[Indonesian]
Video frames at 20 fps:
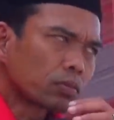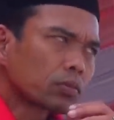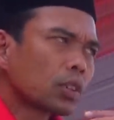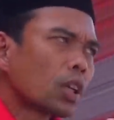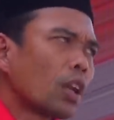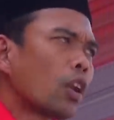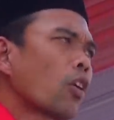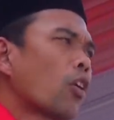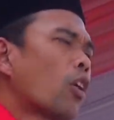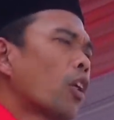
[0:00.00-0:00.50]

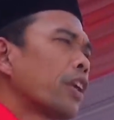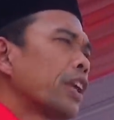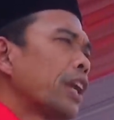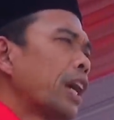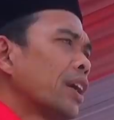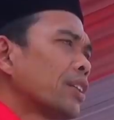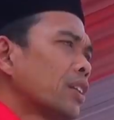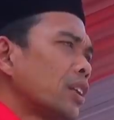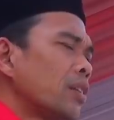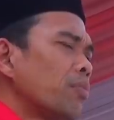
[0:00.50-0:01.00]
Kalau
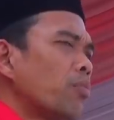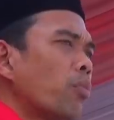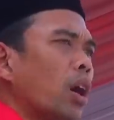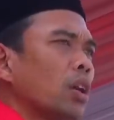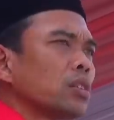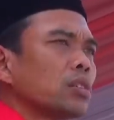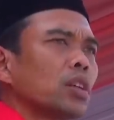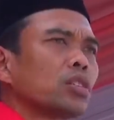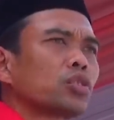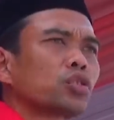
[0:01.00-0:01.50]
Qari'ah tadi
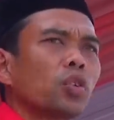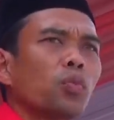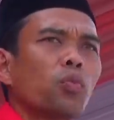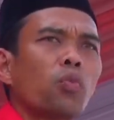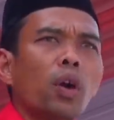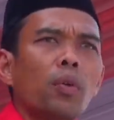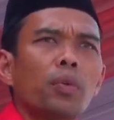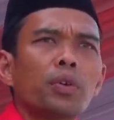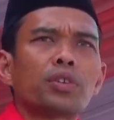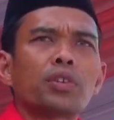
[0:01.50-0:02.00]
membaca
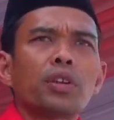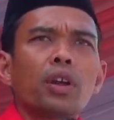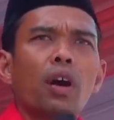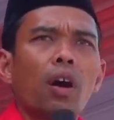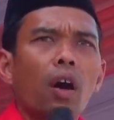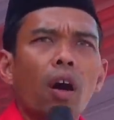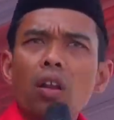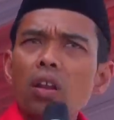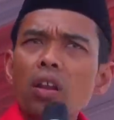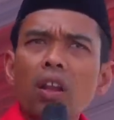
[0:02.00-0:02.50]
semua berteriak
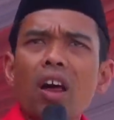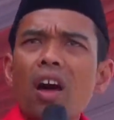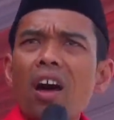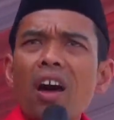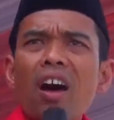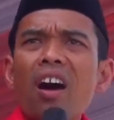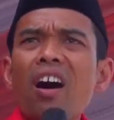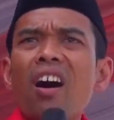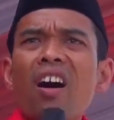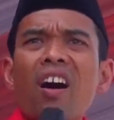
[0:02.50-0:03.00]

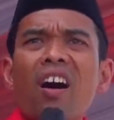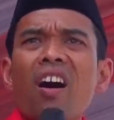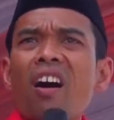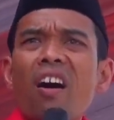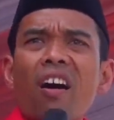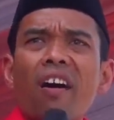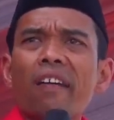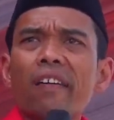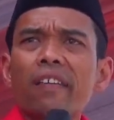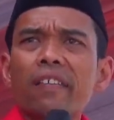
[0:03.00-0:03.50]

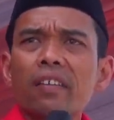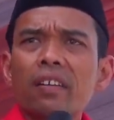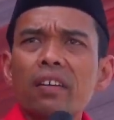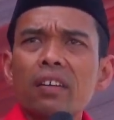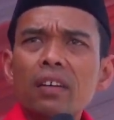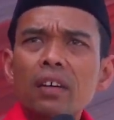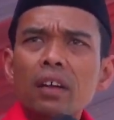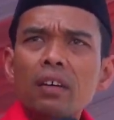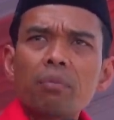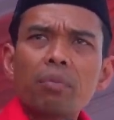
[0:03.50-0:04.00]
Allah.
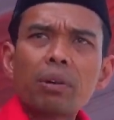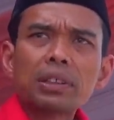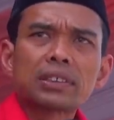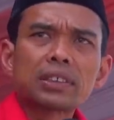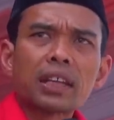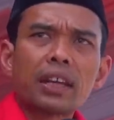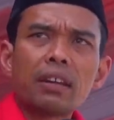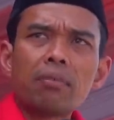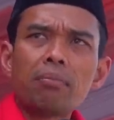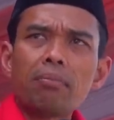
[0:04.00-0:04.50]
Pas
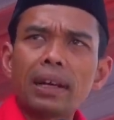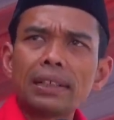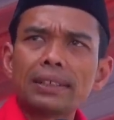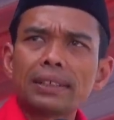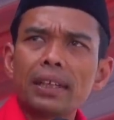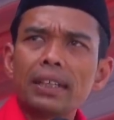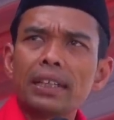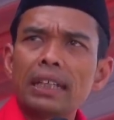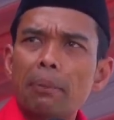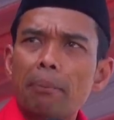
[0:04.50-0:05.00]
saya
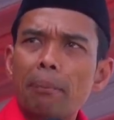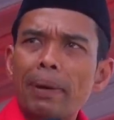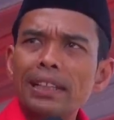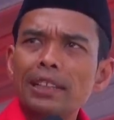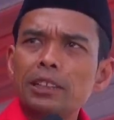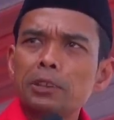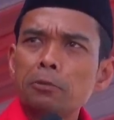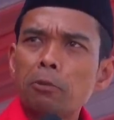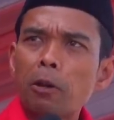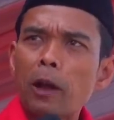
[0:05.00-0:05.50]
membaca dia
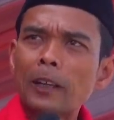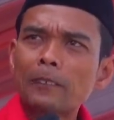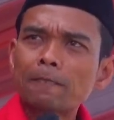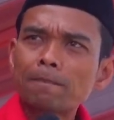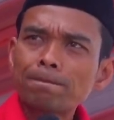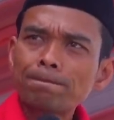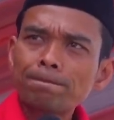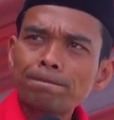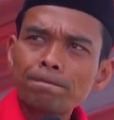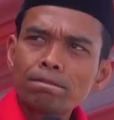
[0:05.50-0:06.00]
manis semua.
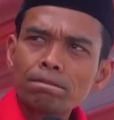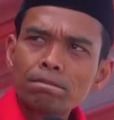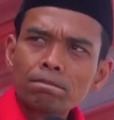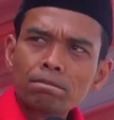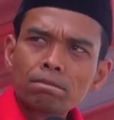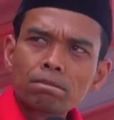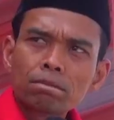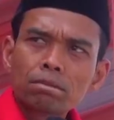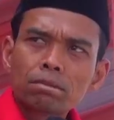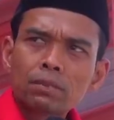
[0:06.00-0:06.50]

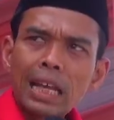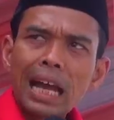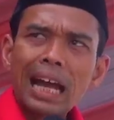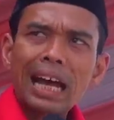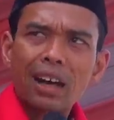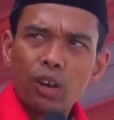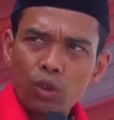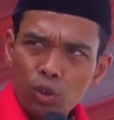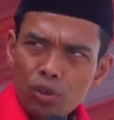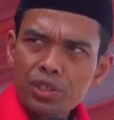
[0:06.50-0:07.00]

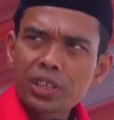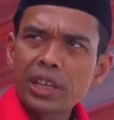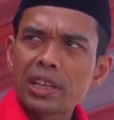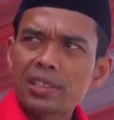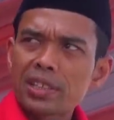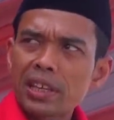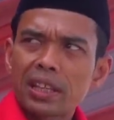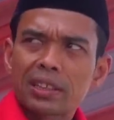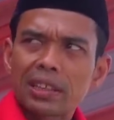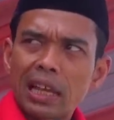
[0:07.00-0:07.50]
Tahu saya
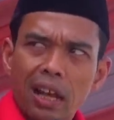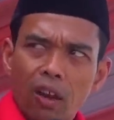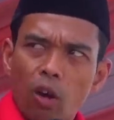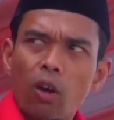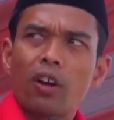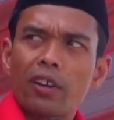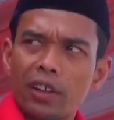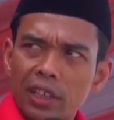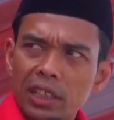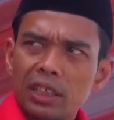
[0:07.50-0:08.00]
saya tak
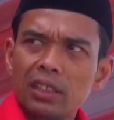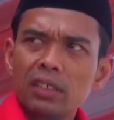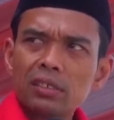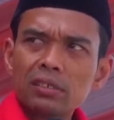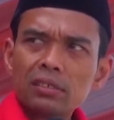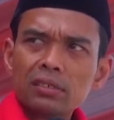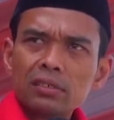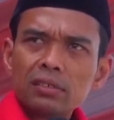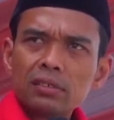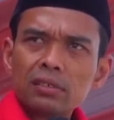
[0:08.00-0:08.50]
Qari.
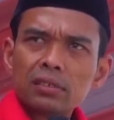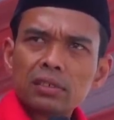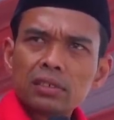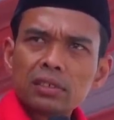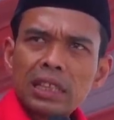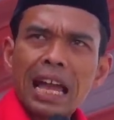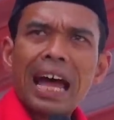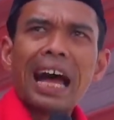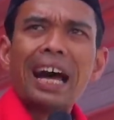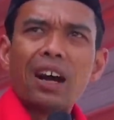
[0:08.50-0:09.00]

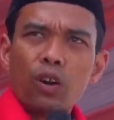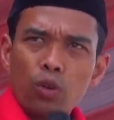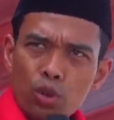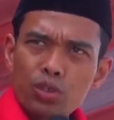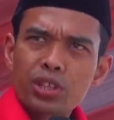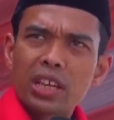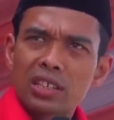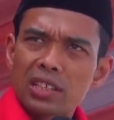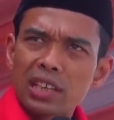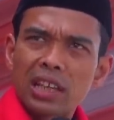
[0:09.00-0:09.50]
Tahu
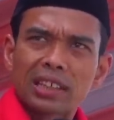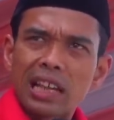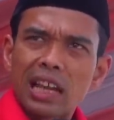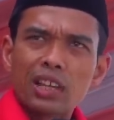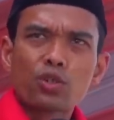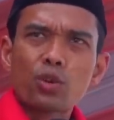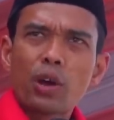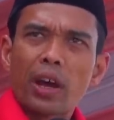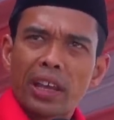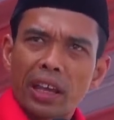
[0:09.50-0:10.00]
saya saya tak
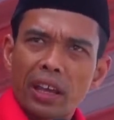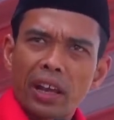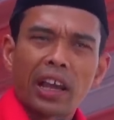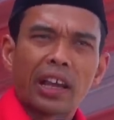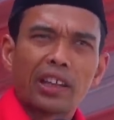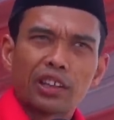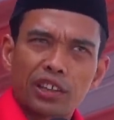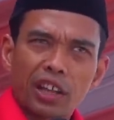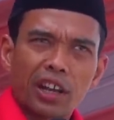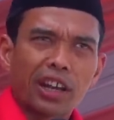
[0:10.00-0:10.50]
juara
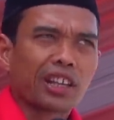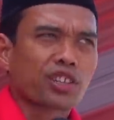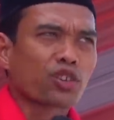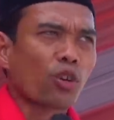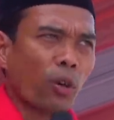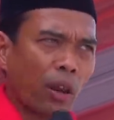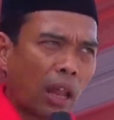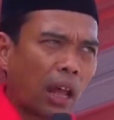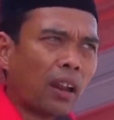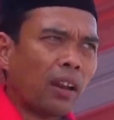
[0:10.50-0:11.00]

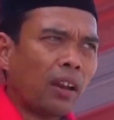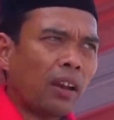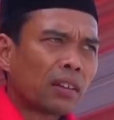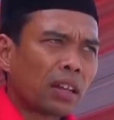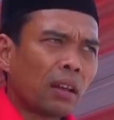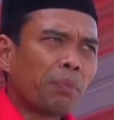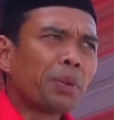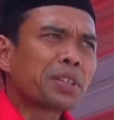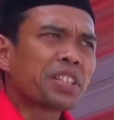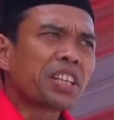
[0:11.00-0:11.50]
internasional.
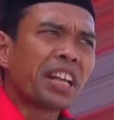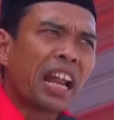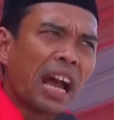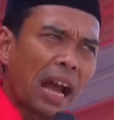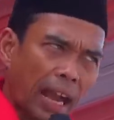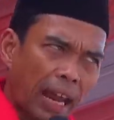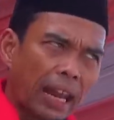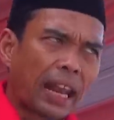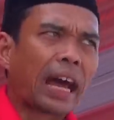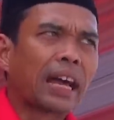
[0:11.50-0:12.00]
Tapi
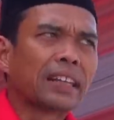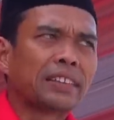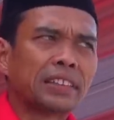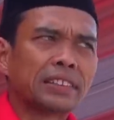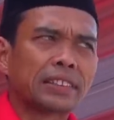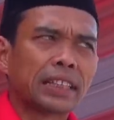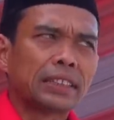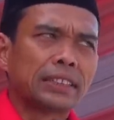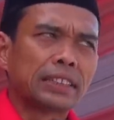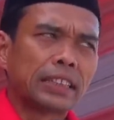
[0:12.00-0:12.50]
senangkanlah hati
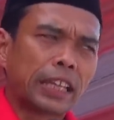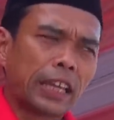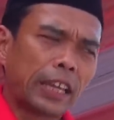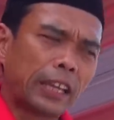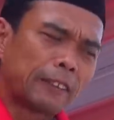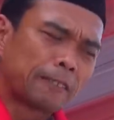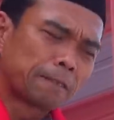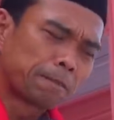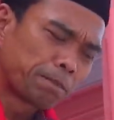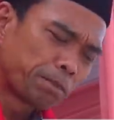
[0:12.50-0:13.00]
saya
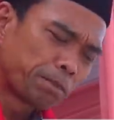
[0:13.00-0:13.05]
sikit.